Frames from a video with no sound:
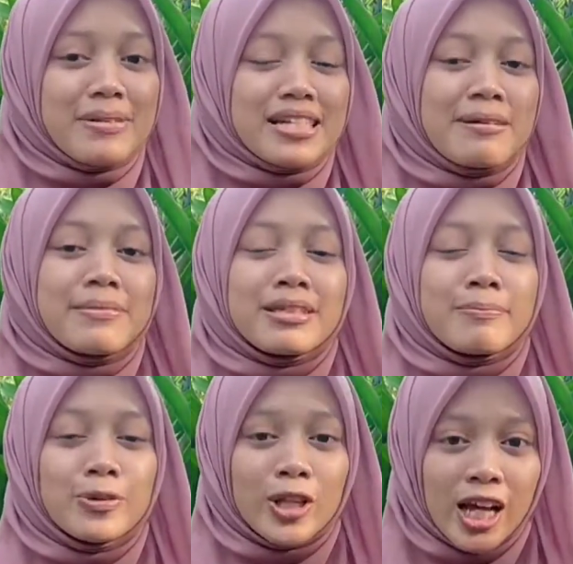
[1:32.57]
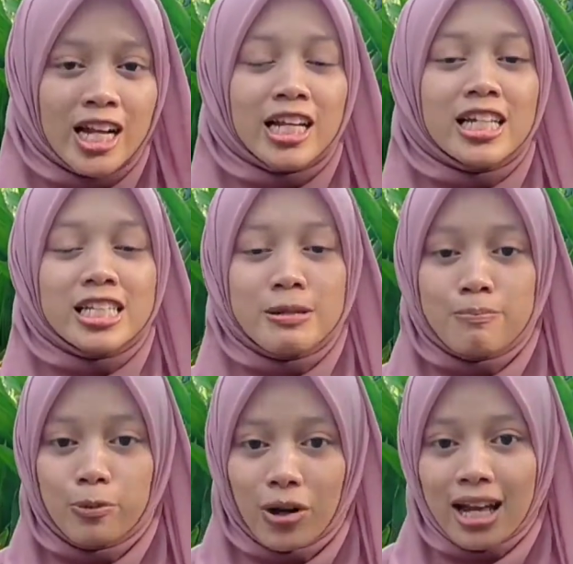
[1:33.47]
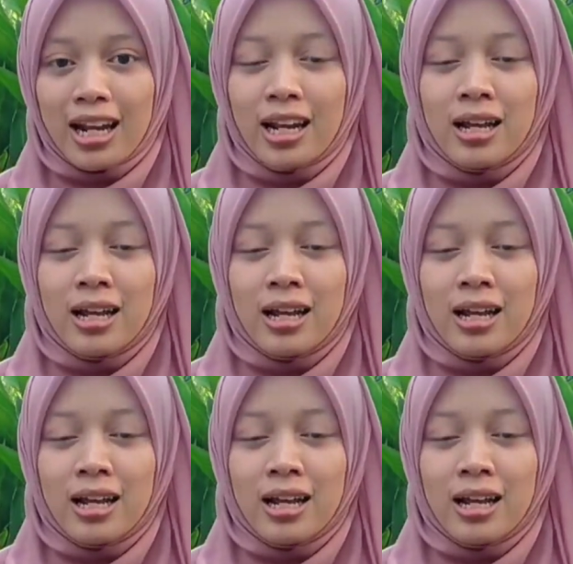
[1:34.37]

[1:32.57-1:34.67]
bisa menyebutkan kesimpulan.